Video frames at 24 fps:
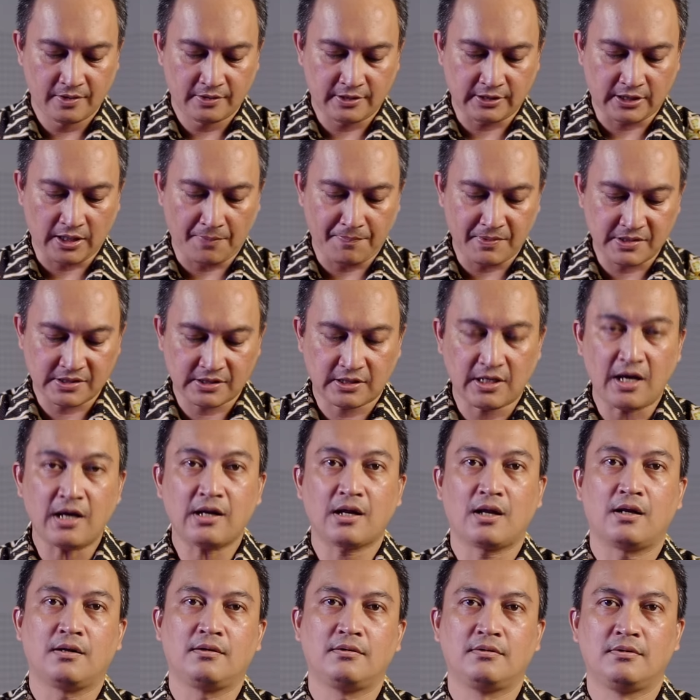Tetapi
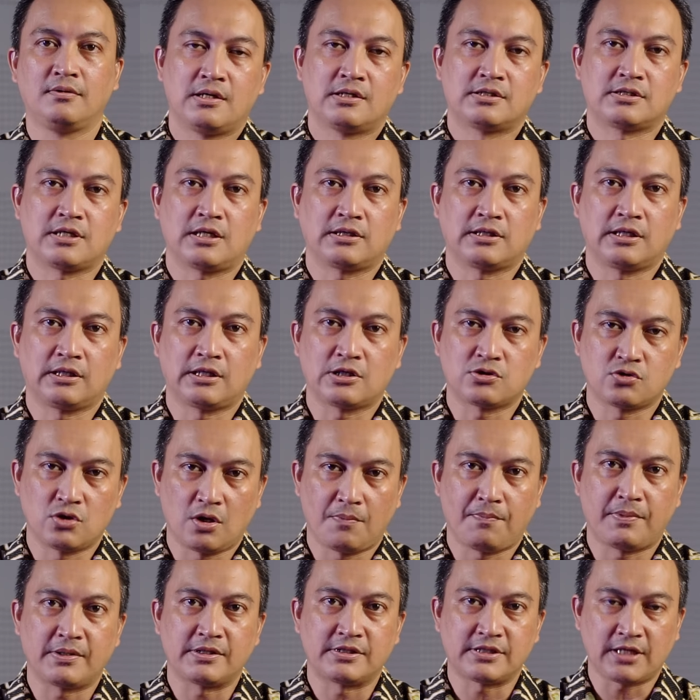sekarang, saat kita sudah
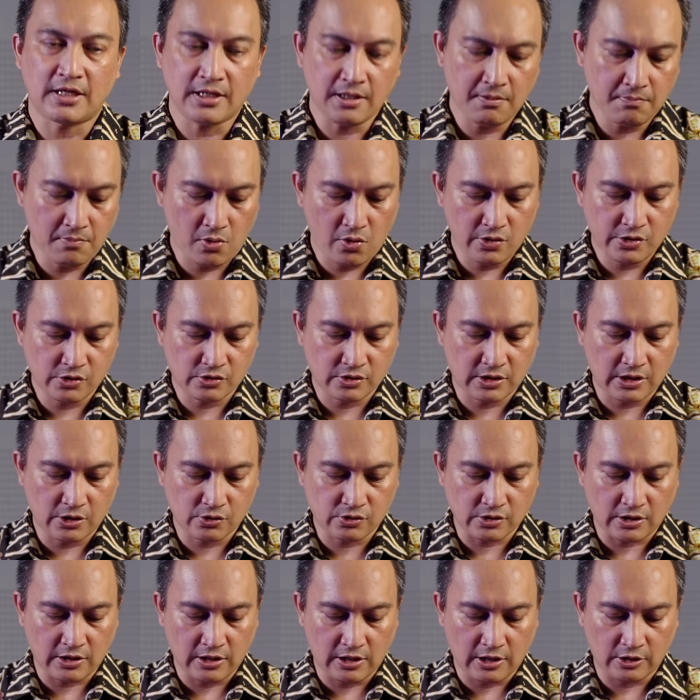percaya bahwa Yesus
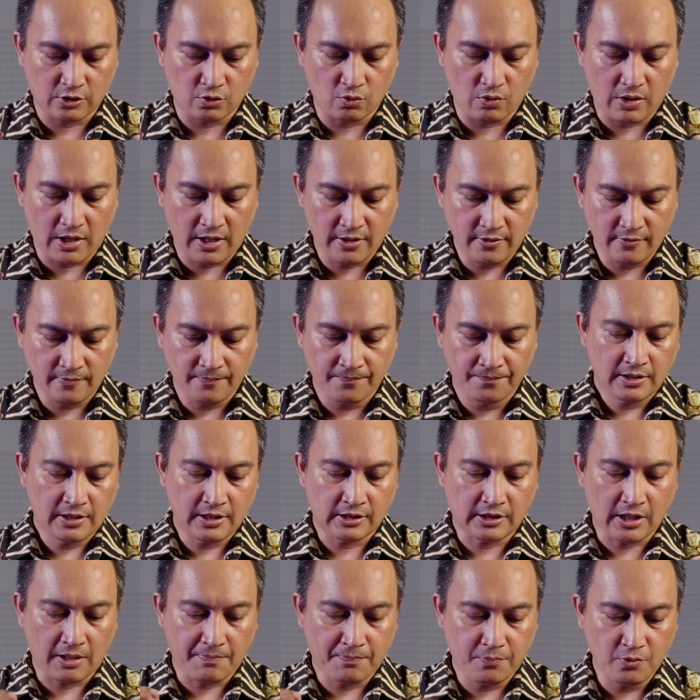Kristus adalah Tuhan,
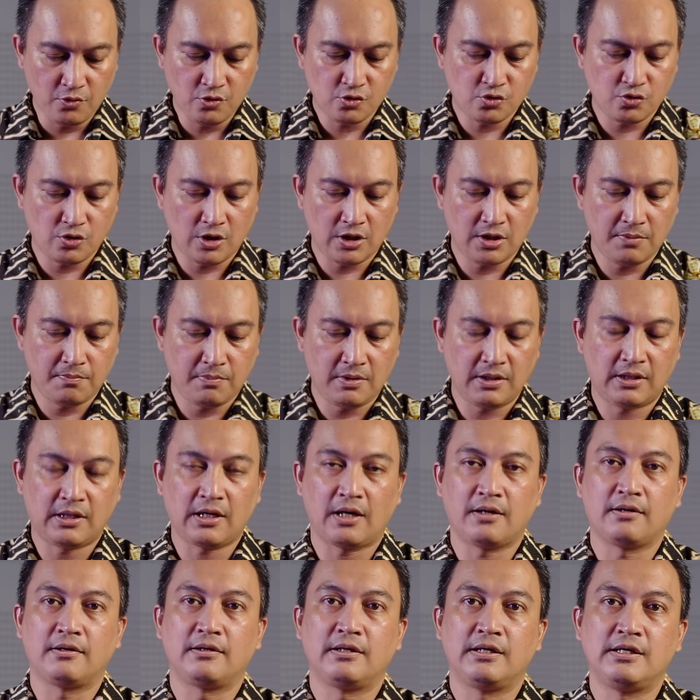kita pun sudah
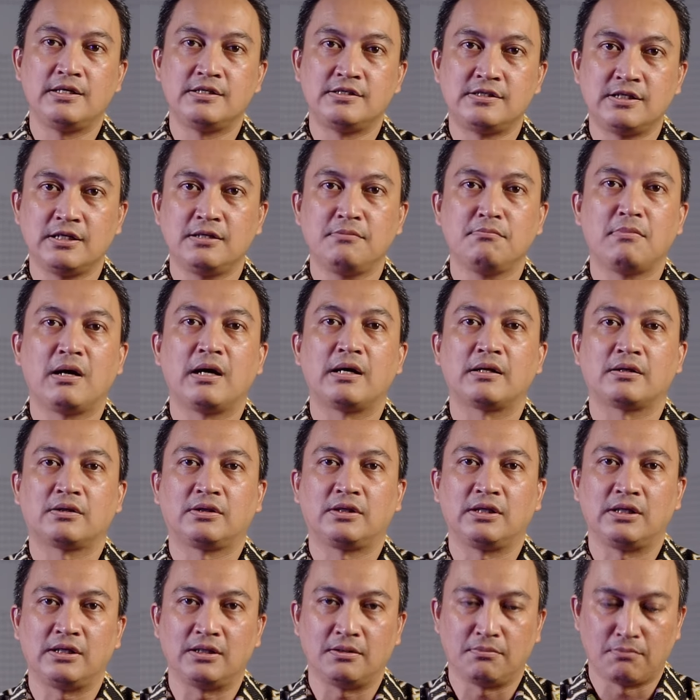diberikan izin
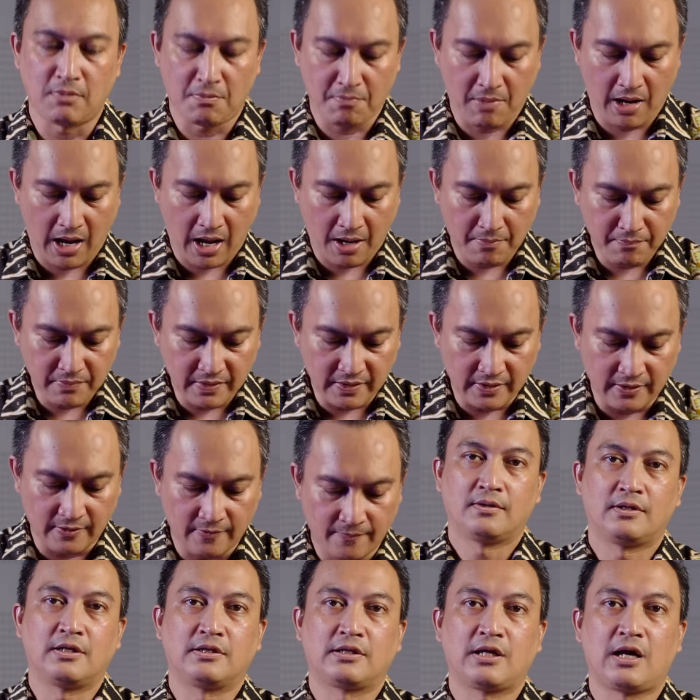mengerti,
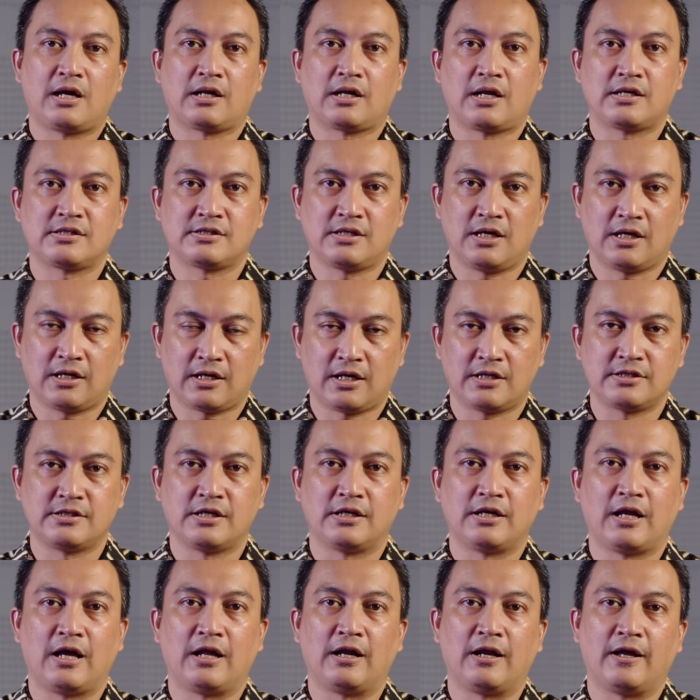memahami tentang rahasia
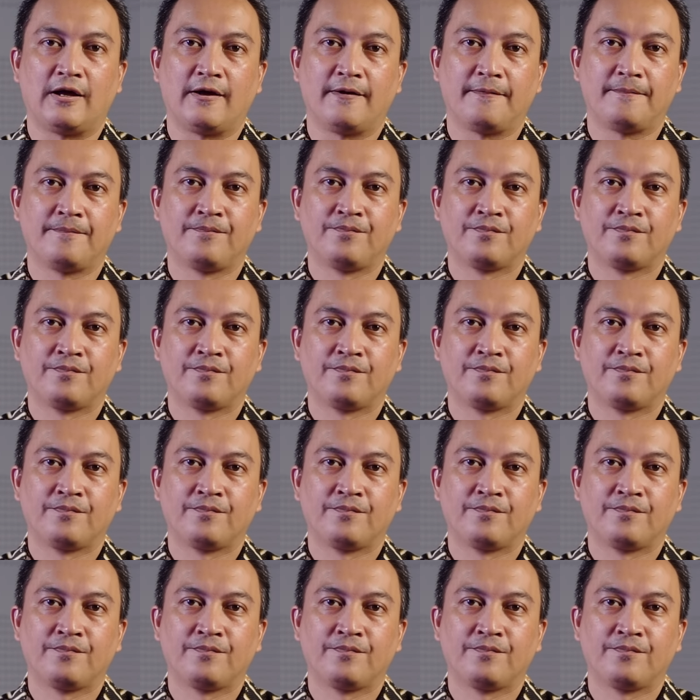kerajaan Allah.